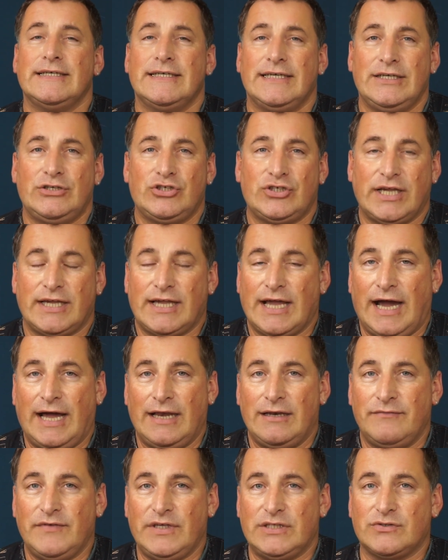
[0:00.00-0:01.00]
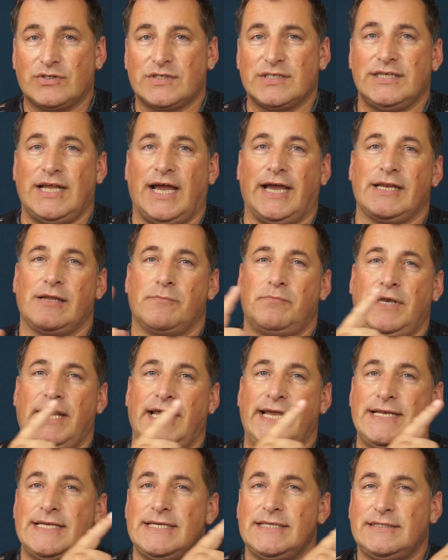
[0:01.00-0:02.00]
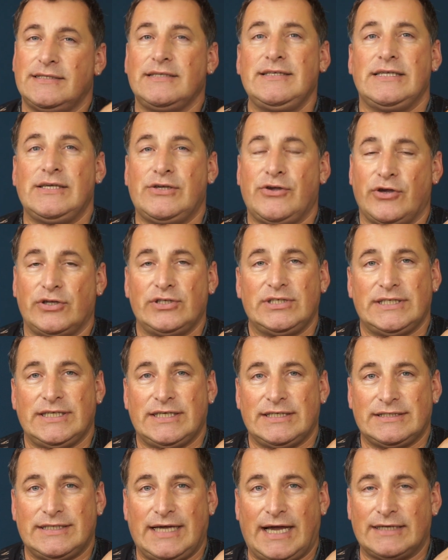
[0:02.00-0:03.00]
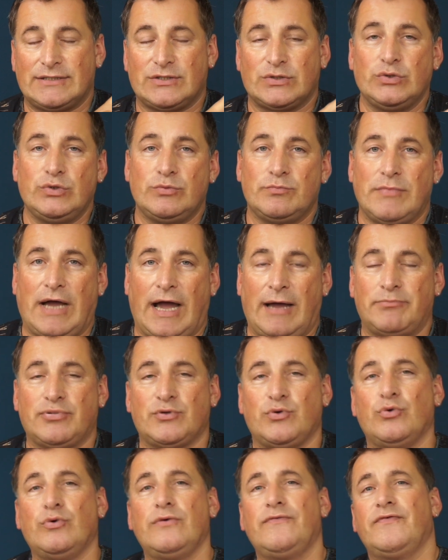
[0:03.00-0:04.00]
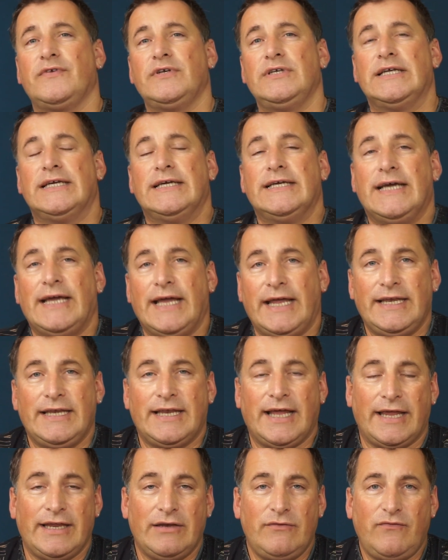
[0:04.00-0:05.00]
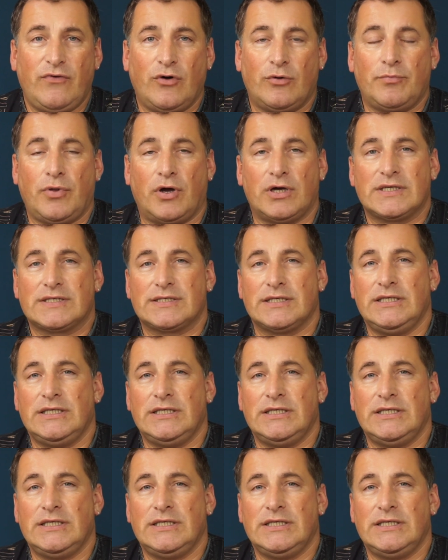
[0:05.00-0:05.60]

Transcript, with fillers: Ich stecke alle Videos in eine Playliste, die könnt ihr da drüben abrufen in der Infobox.